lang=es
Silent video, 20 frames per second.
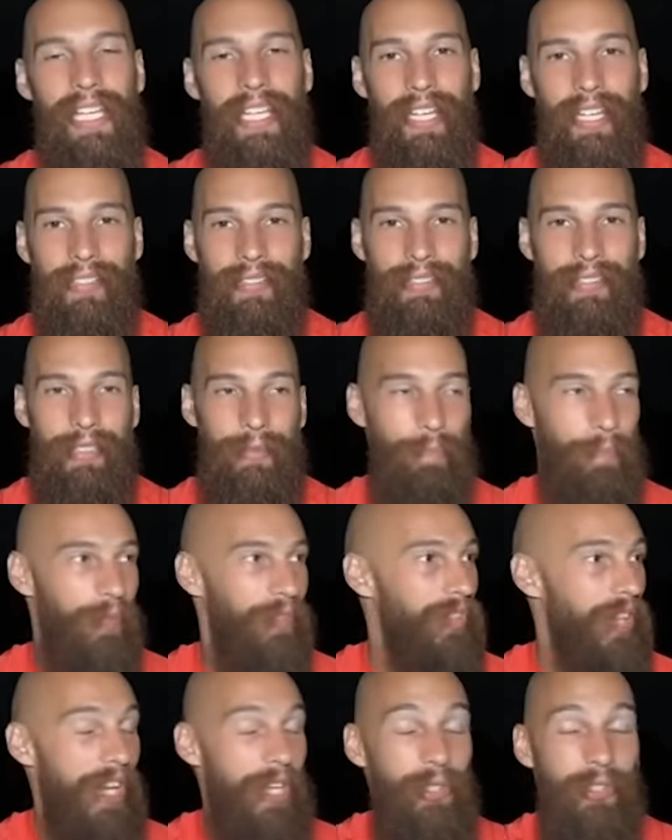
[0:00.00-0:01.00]
este,
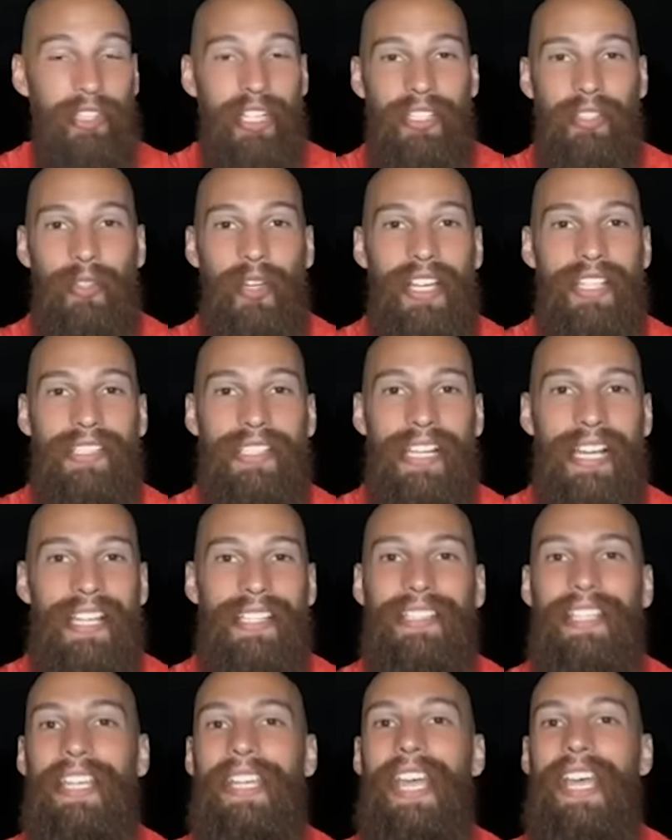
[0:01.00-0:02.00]
pues hay otras clases de
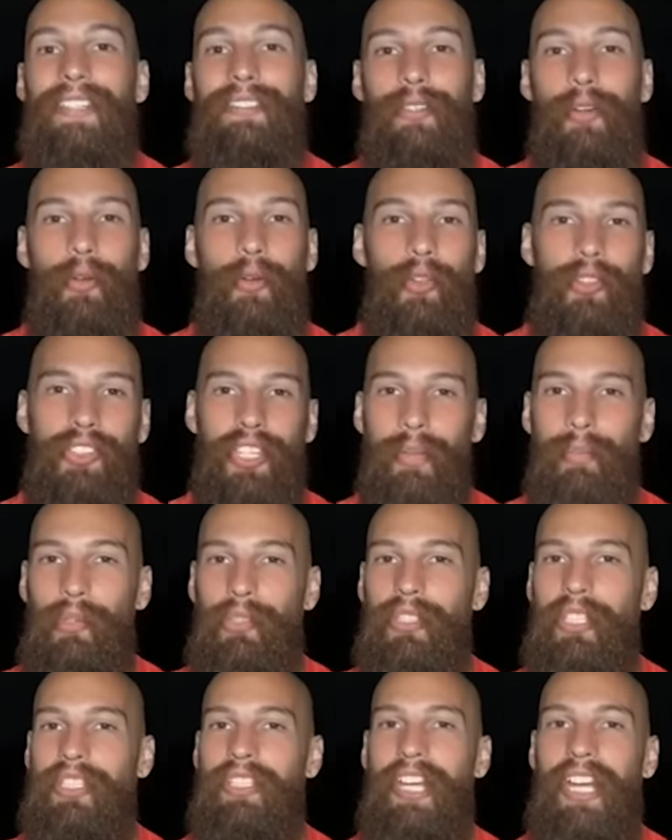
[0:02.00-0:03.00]
las que ya
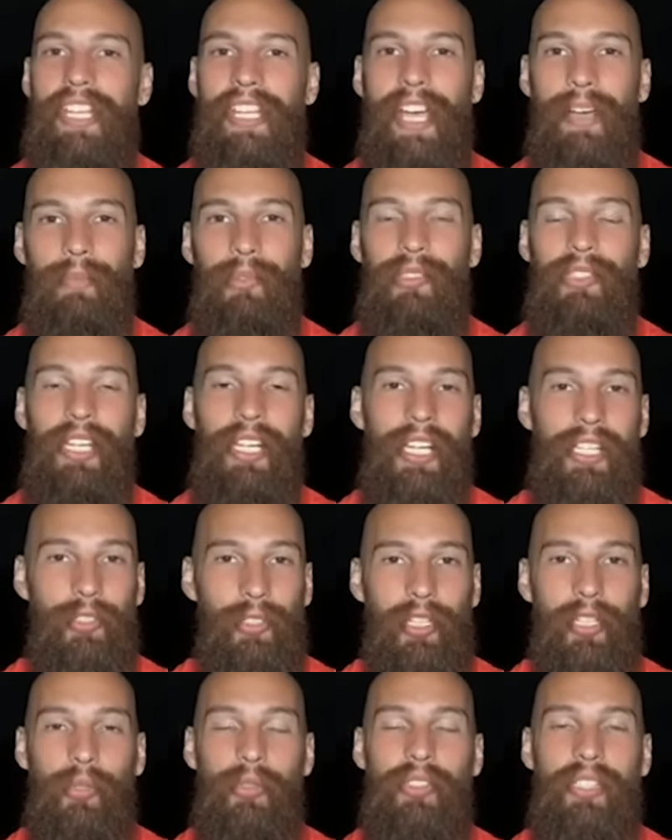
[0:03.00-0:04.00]
desconocemos, extrañamos y el
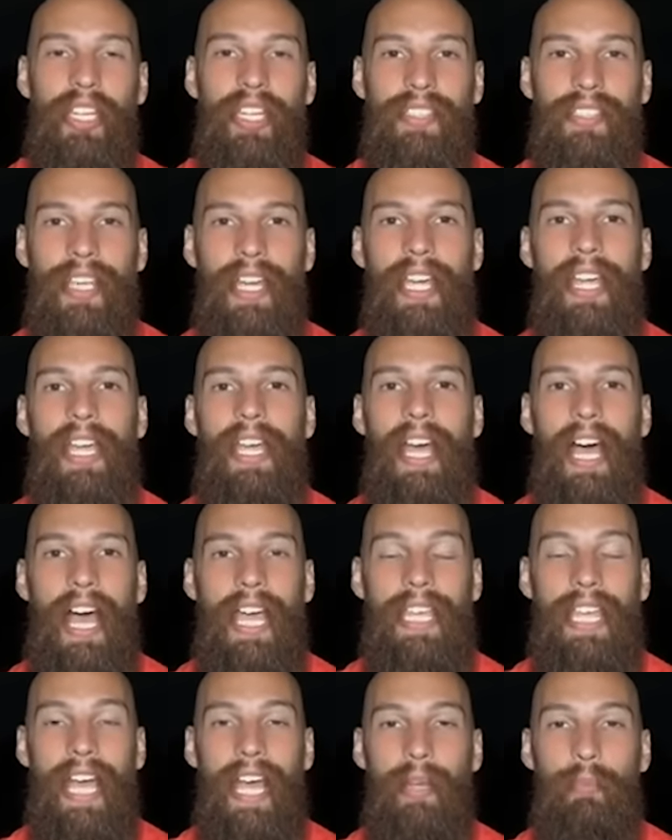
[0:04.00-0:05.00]
hecho de que ustedes
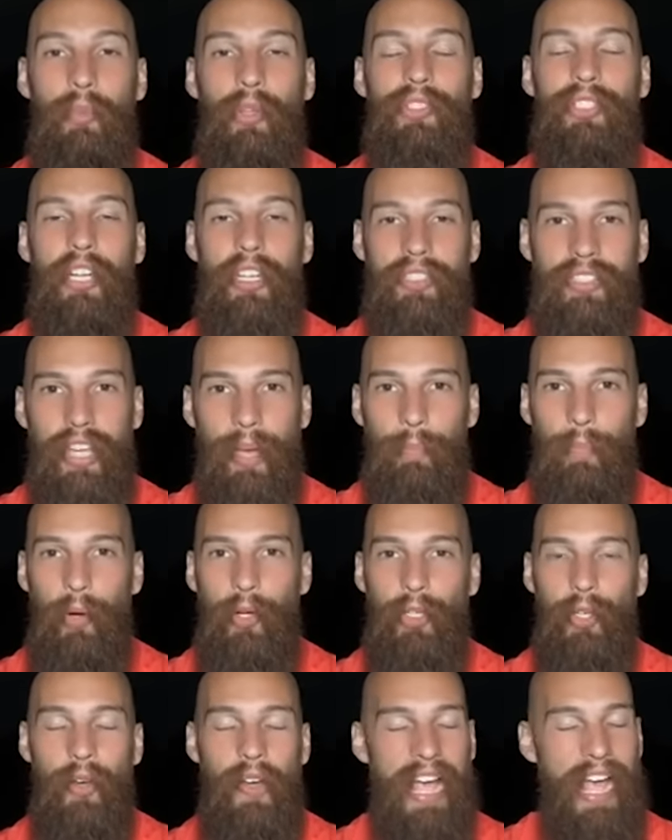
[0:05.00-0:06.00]
hayan mostrado este
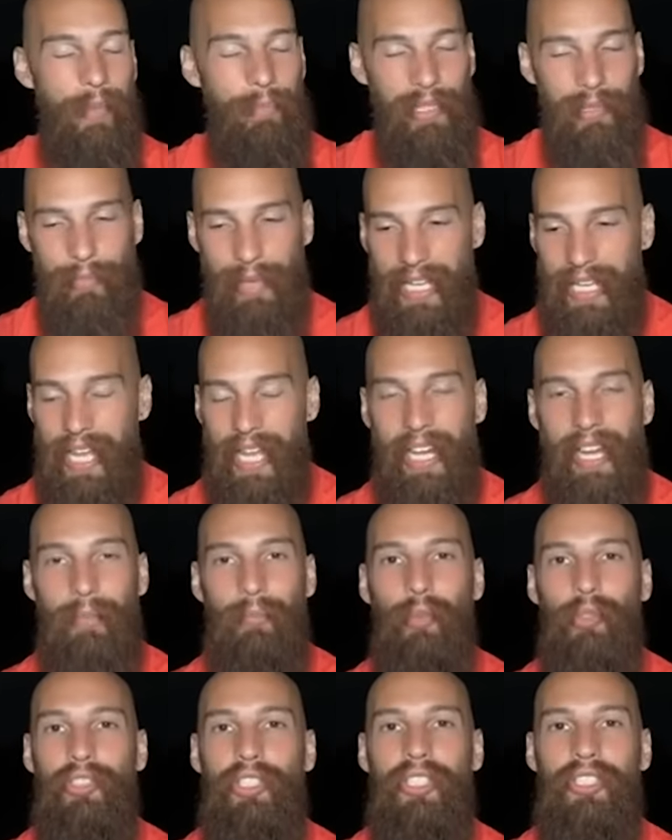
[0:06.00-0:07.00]
apoyo a mí me llena
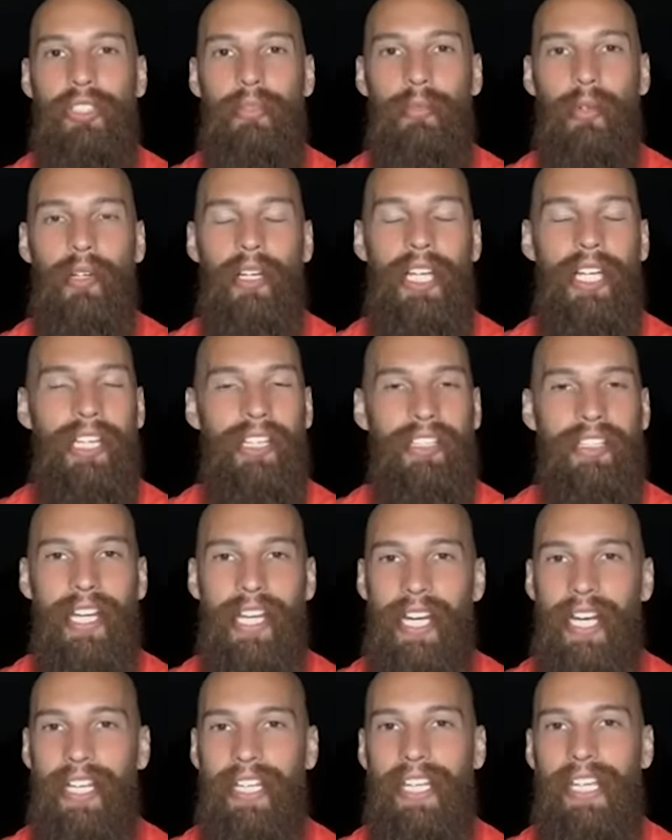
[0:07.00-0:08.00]
muchísimo
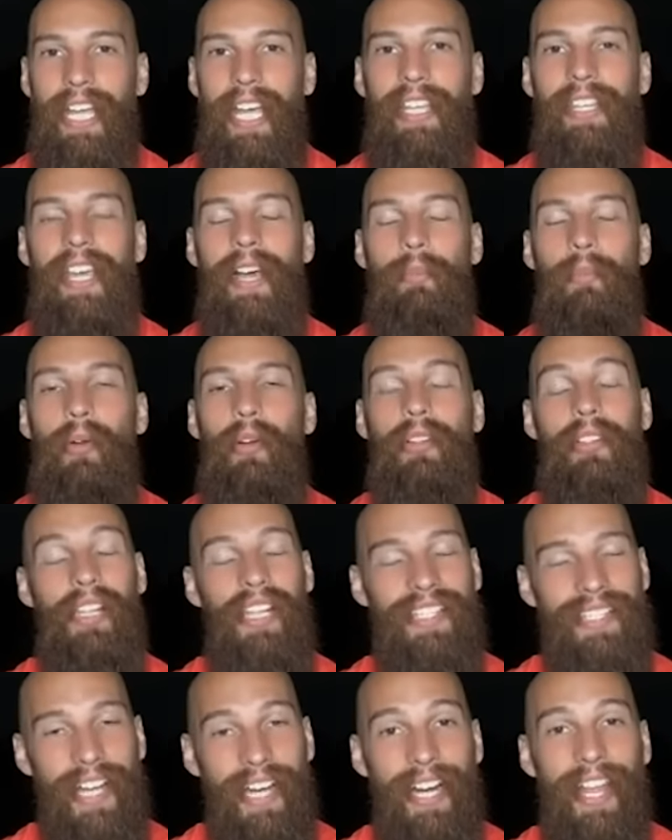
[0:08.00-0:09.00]
de energía y de amor.
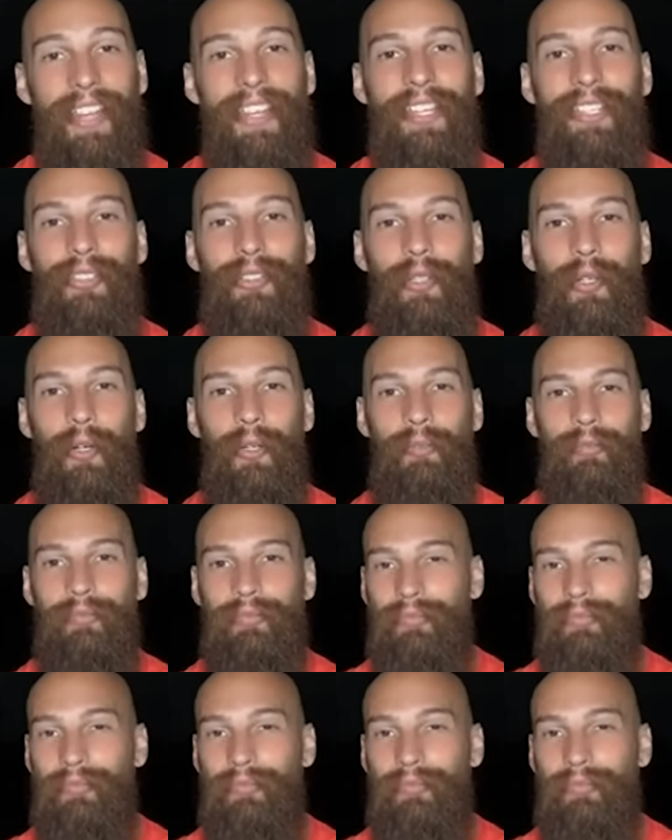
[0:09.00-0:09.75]
Les agradezco.